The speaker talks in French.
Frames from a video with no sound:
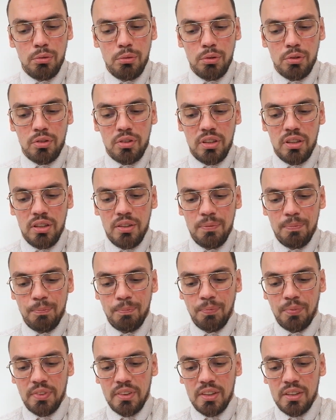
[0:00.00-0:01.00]
lui aussi,
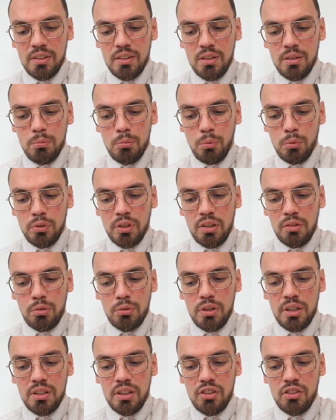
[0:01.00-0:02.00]
montrer
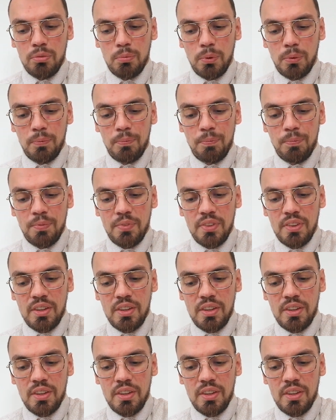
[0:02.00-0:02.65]
son attachement.